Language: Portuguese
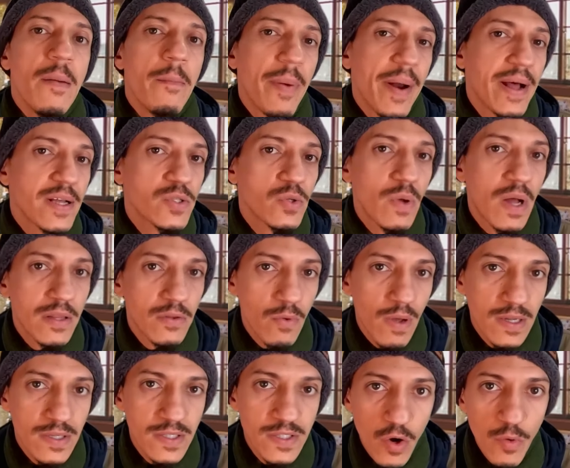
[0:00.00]
para a sua
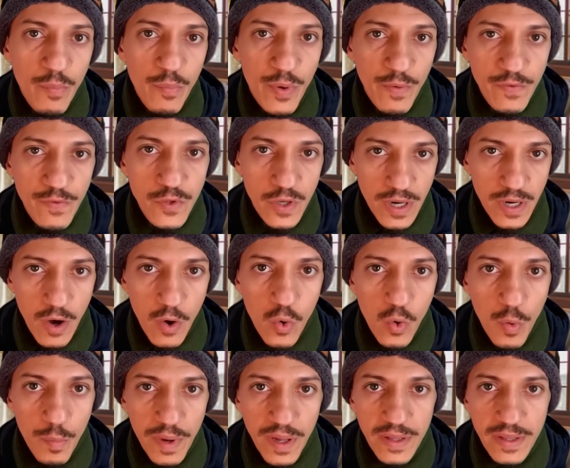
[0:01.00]
atuação profissional
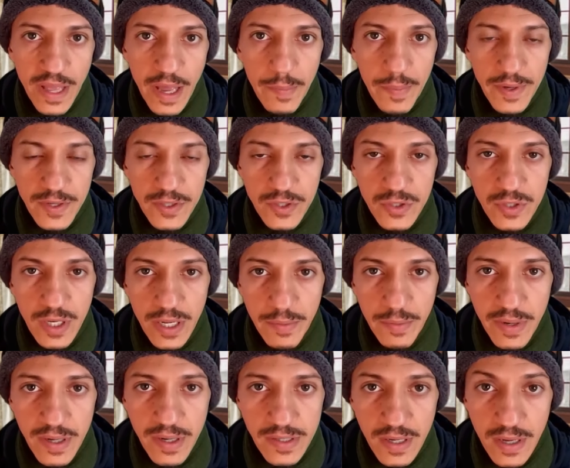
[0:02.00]
como intérprete de
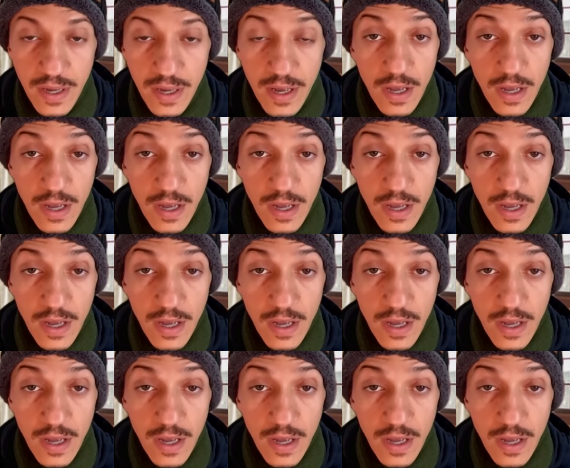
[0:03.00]
Libras.